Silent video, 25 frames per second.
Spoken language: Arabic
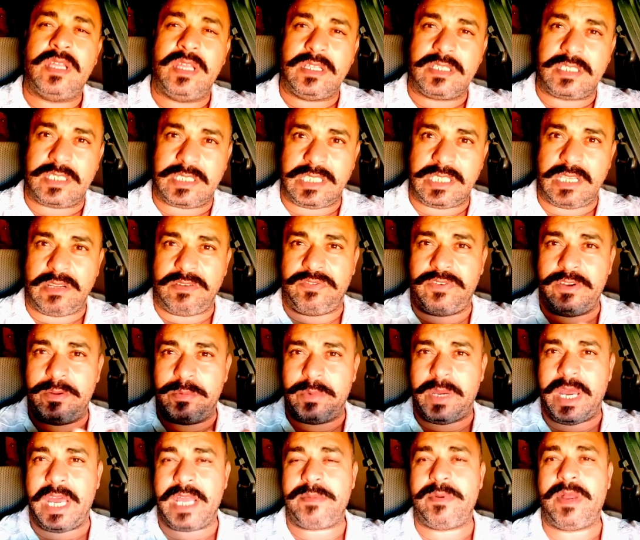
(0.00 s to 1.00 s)
الصرف
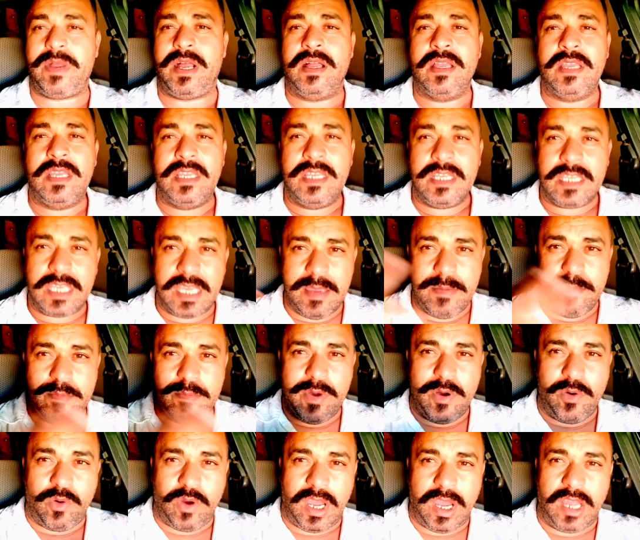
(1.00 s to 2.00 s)
المغاربه
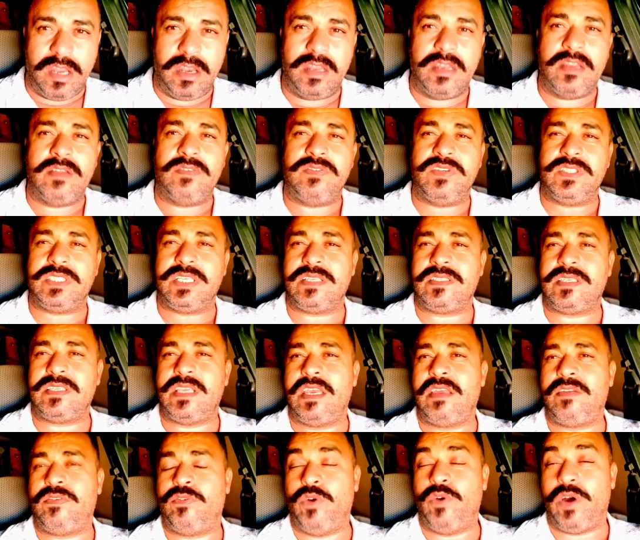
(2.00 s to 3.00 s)
كما وقع في
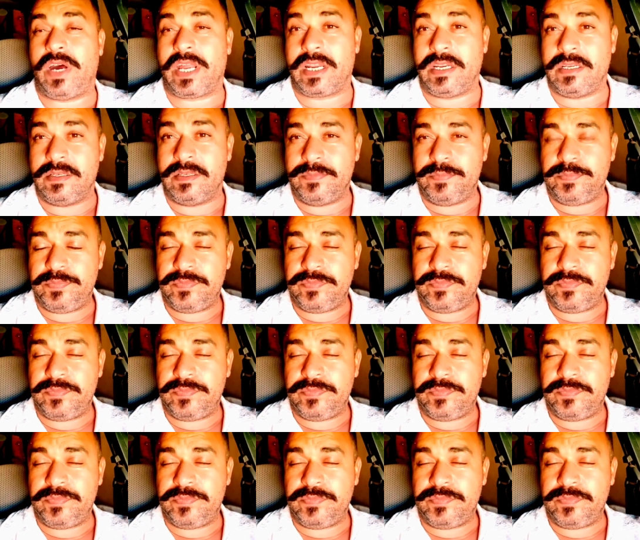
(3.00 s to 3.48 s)
الجزائر في وهران